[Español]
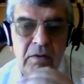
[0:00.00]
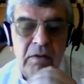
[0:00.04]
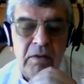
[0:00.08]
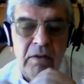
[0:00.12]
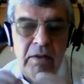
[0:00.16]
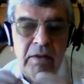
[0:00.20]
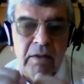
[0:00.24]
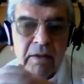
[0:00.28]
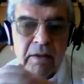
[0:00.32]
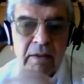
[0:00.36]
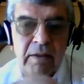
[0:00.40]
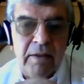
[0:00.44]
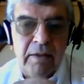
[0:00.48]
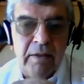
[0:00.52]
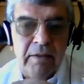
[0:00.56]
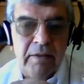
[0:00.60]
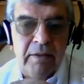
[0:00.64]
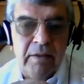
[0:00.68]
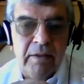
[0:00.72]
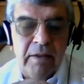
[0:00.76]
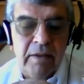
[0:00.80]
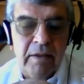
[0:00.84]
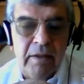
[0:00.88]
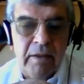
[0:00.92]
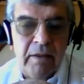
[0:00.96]

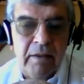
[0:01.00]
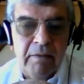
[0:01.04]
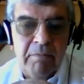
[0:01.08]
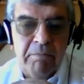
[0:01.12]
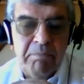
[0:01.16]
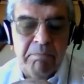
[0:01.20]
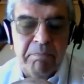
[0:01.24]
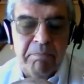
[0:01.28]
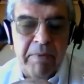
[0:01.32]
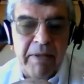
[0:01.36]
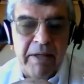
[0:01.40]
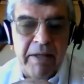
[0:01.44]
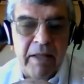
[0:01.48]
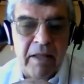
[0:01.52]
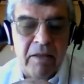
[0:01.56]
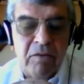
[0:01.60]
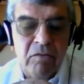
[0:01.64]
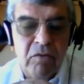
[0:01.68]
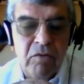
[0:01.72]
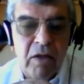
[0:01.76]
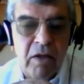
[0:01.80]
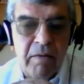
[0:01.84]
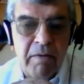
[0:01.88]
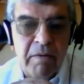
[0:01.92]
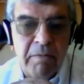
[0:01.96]
este, para de
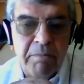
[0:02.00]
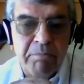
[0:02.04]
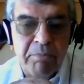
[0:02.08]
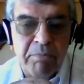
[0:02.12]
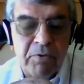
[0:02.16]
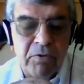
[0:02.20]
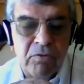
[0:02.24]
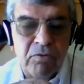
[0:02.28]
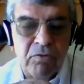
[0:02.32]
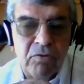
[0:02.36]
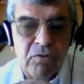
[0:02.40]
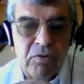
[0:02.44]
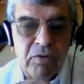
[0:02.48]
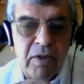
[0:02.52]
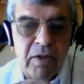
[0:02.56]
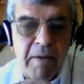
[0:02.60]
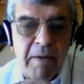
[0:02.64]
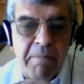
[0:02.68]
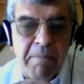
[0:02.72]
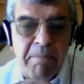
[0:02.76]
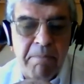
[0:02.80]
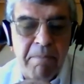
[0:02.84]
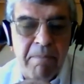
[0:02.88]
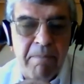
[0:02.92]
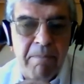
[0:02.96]
una vez por todas
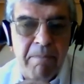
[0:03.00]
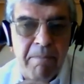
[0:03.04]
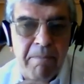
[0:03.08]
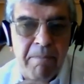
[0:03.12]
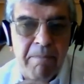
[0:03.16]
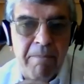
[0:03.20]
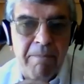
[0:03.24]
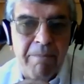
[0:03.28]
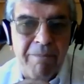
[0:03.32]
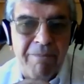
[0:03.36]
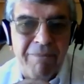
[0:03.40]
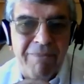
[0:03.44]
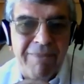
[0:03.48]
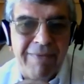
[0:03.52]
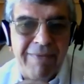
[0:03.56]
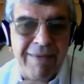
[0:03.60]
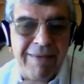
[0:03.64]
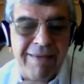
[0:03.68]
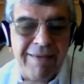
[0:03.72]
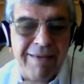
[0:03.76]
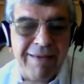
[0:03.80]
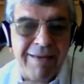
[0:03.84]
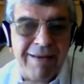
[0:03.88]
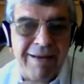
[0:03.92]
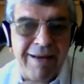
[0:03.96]

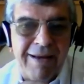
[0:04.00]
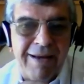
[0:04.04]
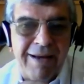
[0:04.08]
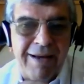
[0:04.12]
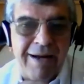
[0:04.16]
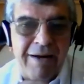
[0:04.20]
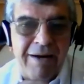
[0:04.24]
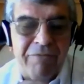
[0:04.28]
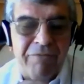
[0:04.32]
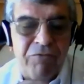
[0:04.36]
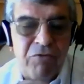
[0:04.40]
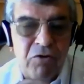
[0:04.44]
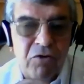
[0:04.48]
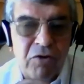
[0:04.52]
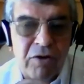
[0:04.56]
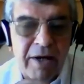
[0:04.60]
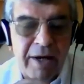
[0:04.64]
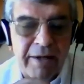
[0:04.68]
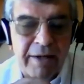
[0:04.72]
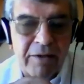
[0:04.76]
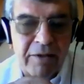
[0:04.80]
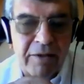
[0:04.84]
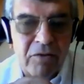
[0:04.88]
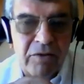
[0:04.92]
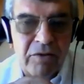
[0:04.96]

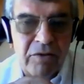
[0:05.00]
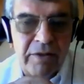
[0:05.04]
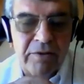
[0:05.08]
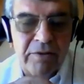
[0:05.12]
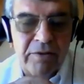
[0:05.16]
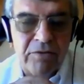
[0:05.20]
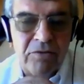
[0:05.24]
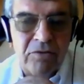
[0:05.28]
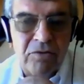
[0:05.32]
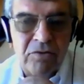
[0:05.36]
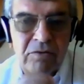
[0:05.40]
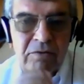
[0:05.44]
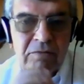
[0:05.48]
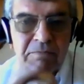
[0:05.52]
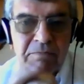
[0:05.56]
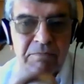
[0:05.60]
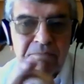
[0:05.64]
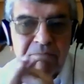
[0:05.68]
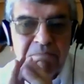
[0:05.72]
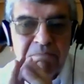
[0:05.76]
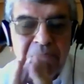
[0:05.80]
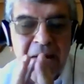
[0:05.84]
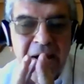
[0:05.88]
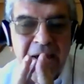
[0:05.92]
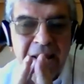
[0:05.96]
aflojar con esto,
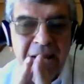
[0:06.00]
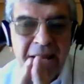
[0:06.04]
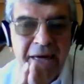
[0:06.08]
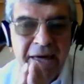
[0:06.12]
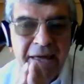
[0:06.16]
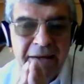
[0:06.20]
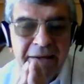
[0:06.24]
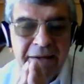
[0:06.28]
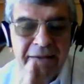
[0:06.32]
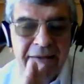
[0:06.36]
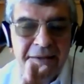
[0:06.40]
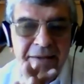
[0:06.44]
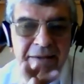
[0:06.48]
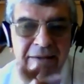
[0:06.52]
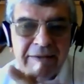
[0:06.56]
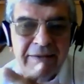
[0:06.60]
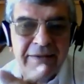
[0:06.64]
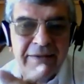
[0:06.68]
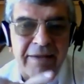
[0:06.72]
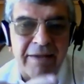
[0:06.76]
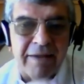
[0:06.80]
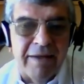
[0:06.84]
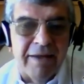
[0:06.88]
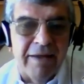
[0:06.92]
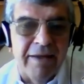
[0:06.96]
parar
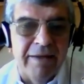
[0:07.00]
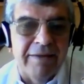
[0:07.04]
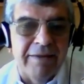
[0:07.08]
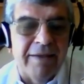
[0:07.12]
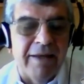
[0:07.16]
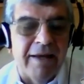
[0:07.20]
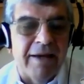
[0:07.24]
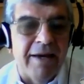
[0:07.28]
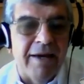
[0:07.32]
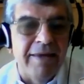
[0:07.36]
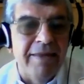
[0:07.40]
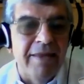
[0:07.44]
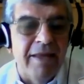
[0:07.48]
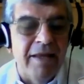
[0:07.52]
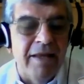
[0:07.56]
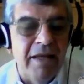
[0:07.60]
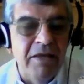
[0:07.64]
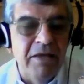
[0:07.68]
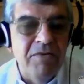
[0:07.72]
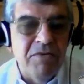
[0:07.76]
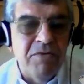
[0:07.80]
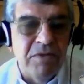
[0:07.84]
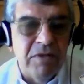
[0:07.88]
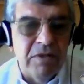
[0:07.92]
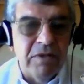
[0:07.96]
esta, caída
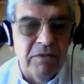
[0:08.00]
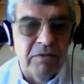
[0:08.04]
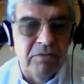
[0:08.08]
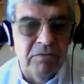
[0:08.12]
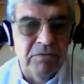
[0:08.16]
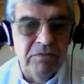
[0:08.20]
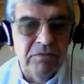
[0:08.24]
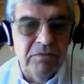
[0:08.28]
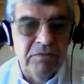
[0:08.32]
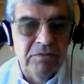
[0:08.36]
libre, ¿no?